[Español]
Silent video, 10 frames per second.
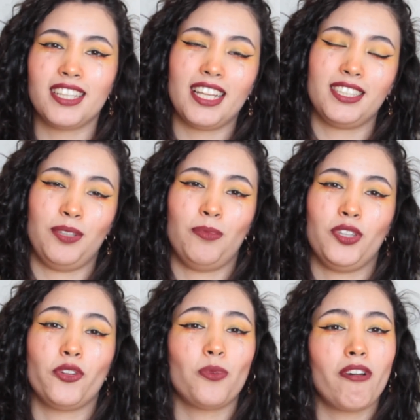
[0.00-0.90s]
Les
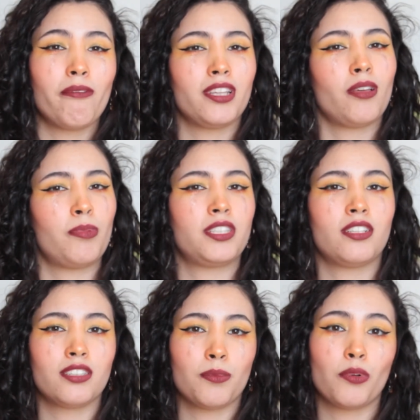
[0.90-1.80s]
invito nuevamente a
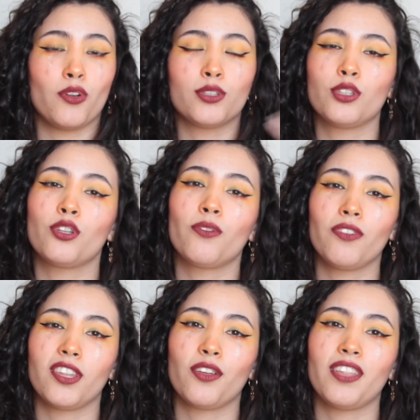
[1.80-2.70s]
pasarse por los otros
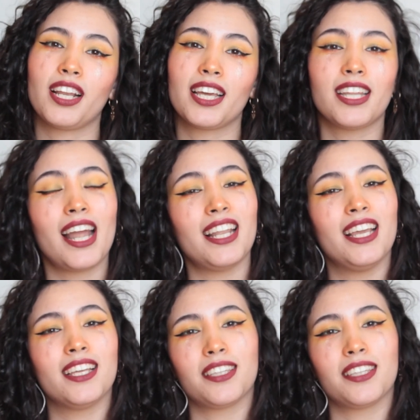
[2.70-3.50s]
videos del canal,